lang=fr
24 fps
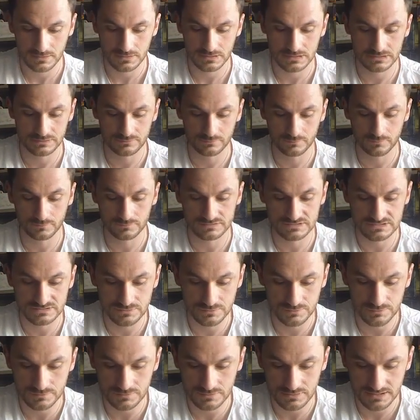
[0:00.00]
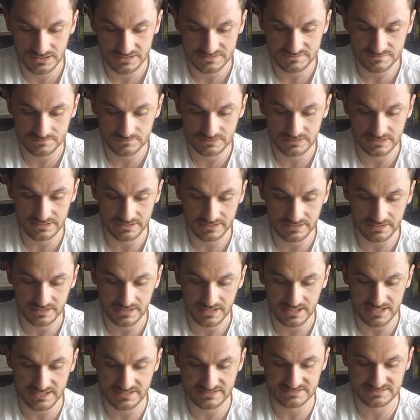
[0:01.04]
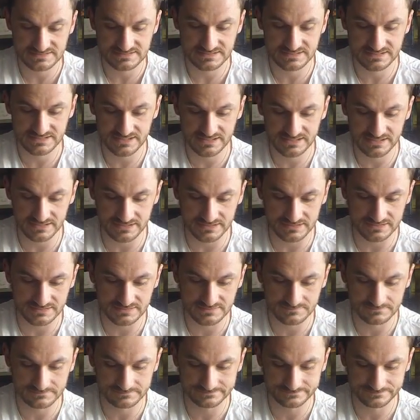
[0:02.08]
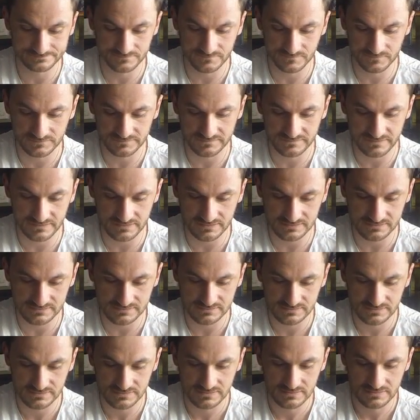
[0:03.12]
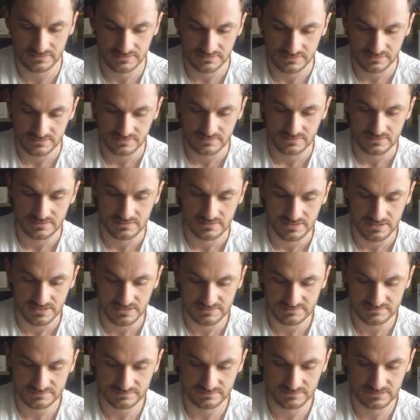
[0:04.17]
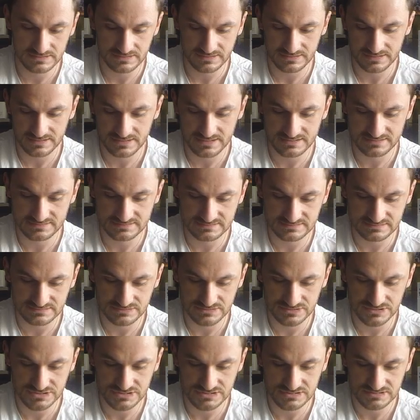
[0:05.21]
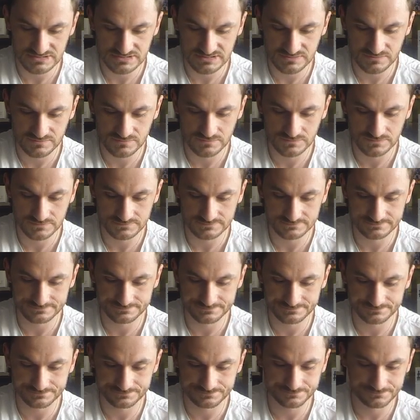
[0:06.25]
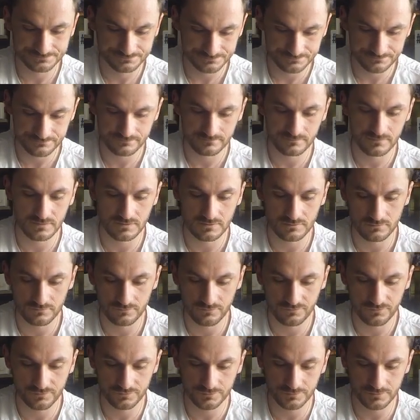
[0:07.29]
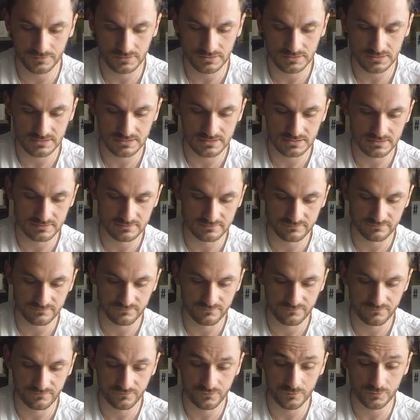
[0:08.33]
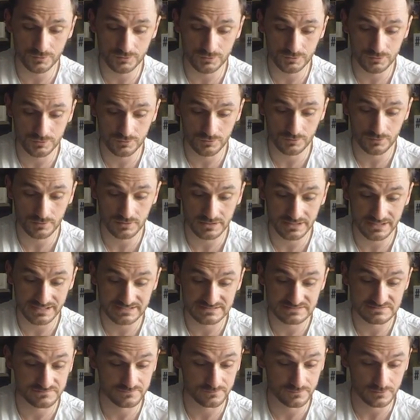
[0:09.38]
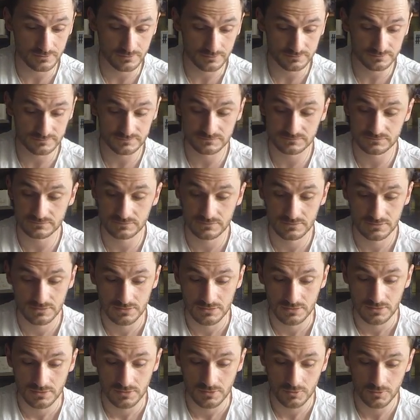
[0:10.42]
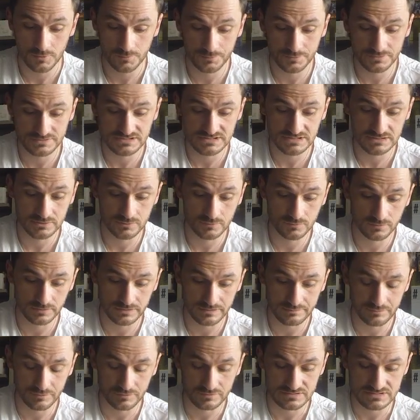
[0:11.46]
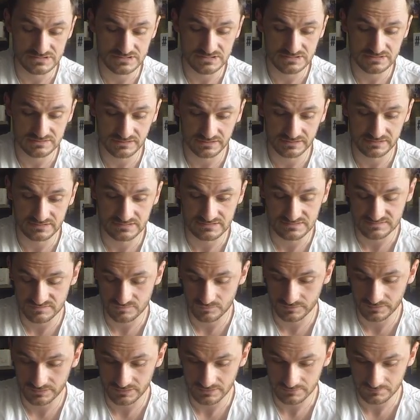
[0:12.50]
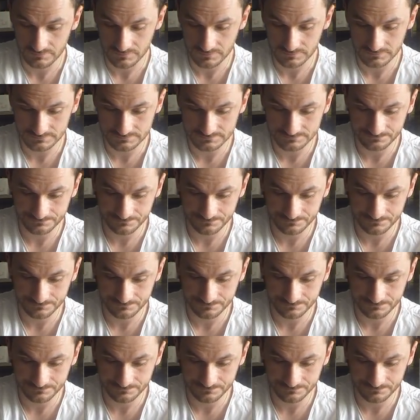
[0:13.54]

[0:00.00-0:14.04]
Allez, on continue. Assaut de l'air, As Kagari. Donc ça, As As Shidiku, Fondora, la forteresse volante, le petit Kuribandi, réédition également,